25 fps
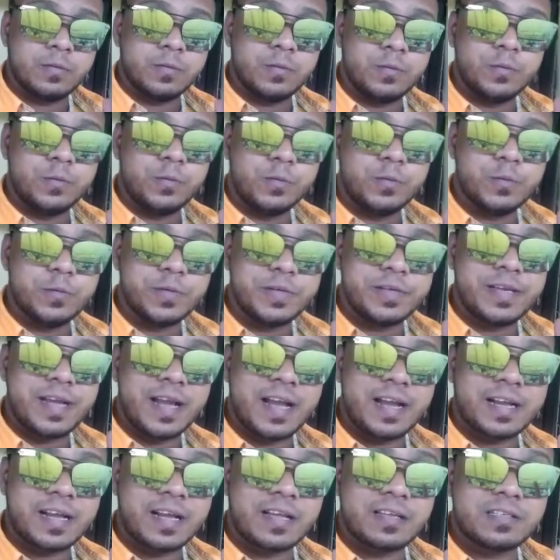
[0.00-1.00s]

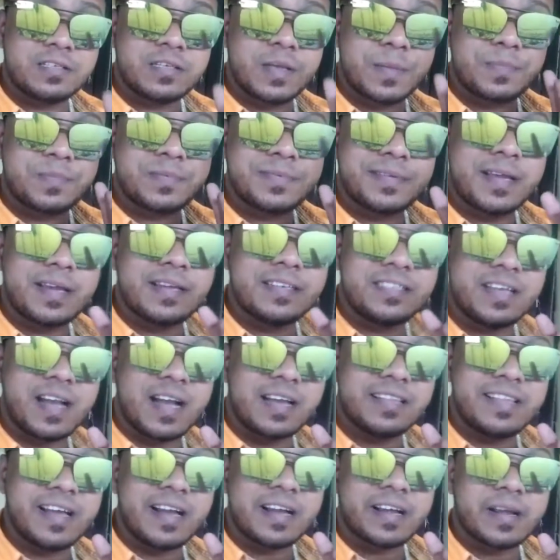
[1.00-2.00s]
दुनिया का सबसे
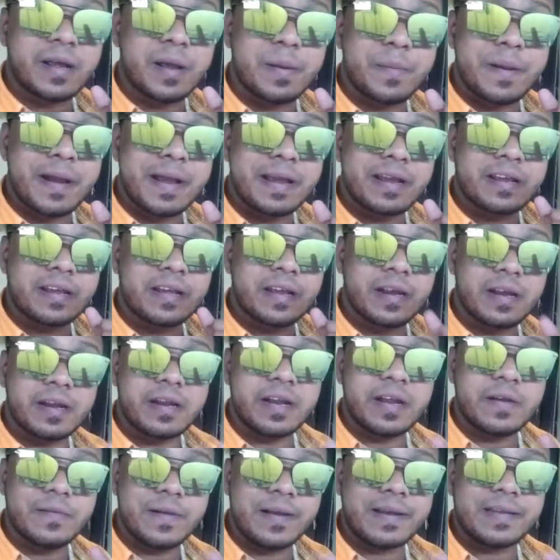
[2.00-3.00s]
ज़्यादा कमाई
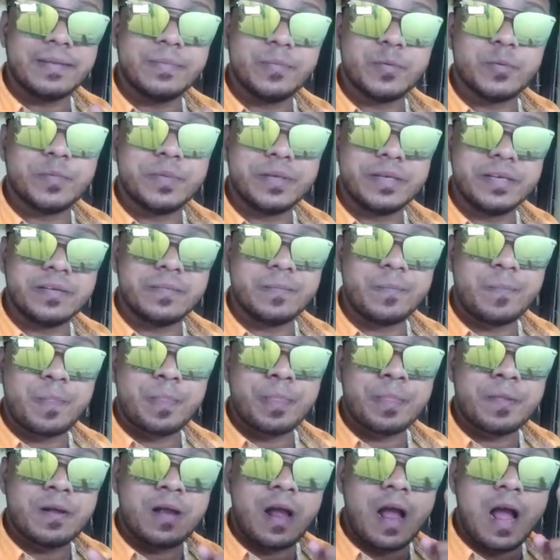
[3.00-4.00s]
करने वाली मूवी
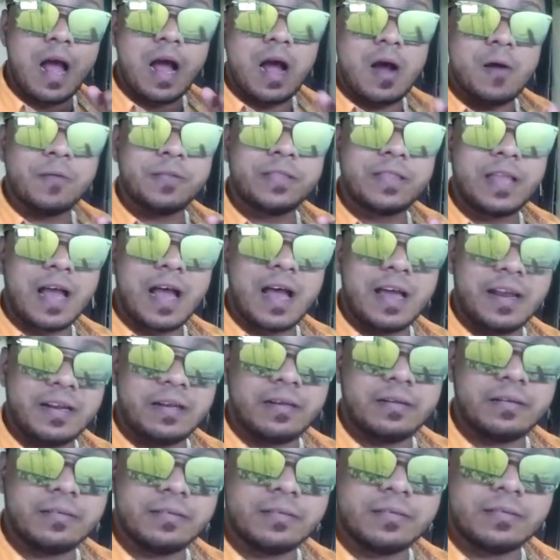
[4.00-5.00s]

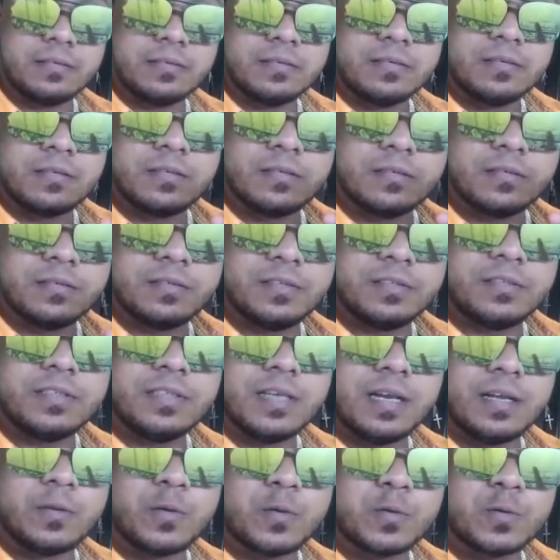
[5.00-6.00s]
अवतार
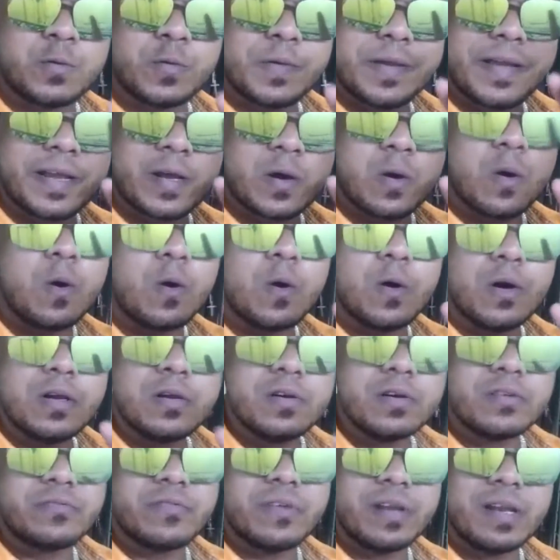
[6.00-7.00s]
जी हाँ दोस्तों एक
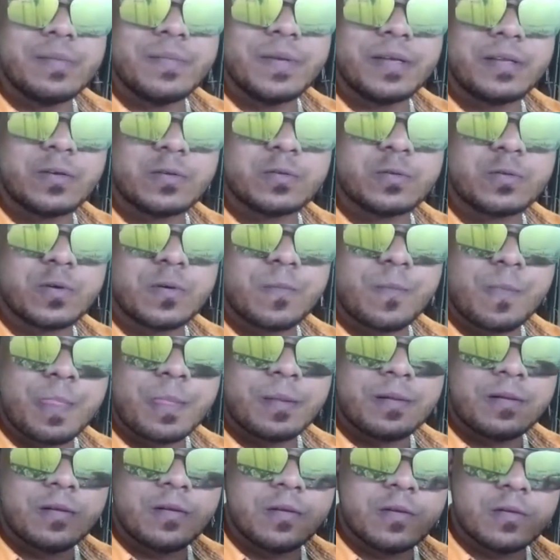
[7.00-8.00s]
हॉलीवुड फिल्म है दोस्तों
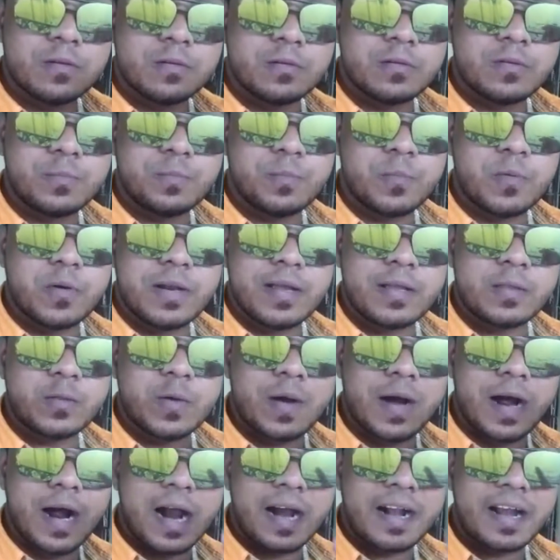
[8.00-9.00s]
बोले
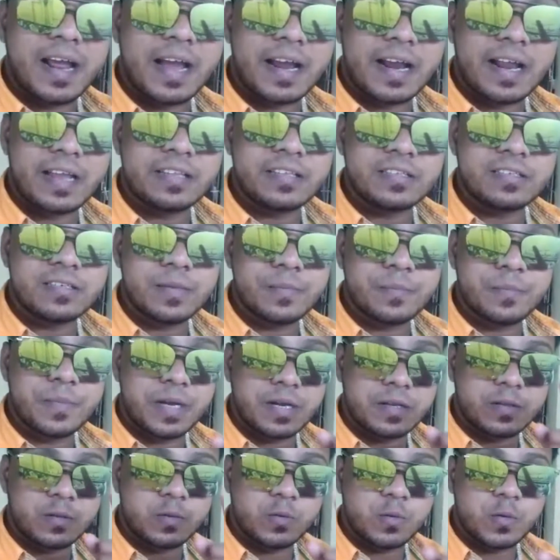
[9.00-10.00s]
तो 18
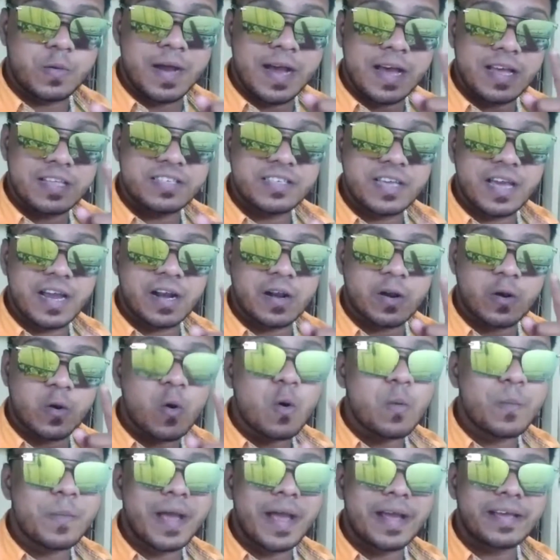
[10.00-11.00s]
दिसंबर
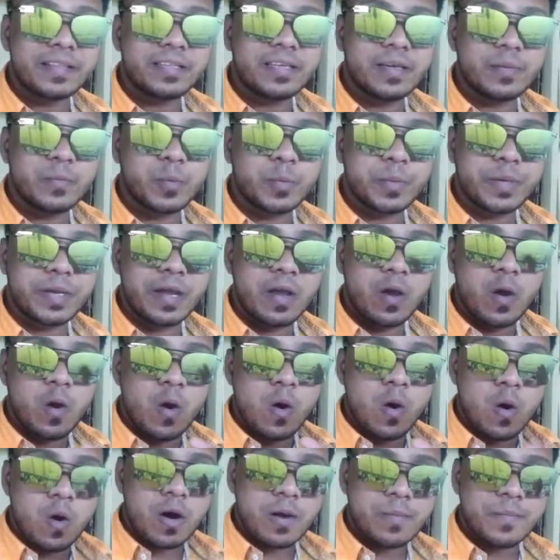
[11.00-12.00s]
2009 में आई थी मूवी
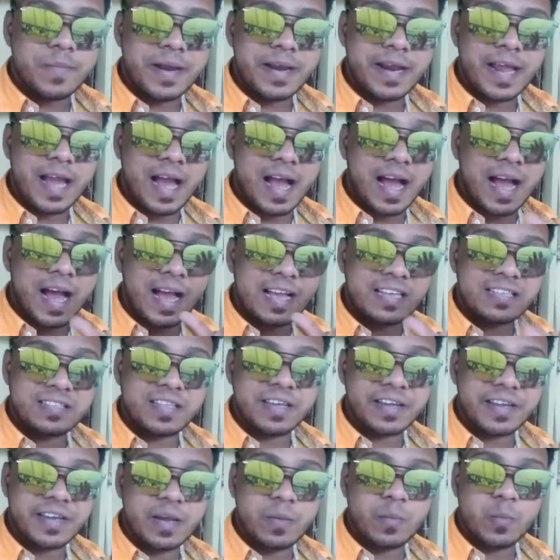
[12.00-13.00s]
और मैंने आज
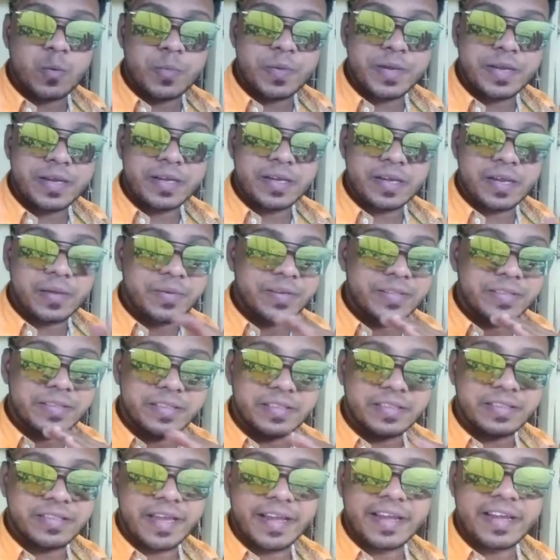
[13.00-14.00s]
तक ये मूवी कभी
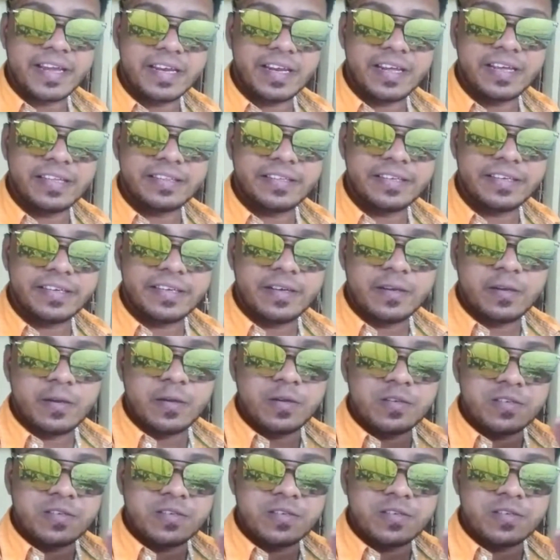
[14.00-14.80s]
देखी नहीं थी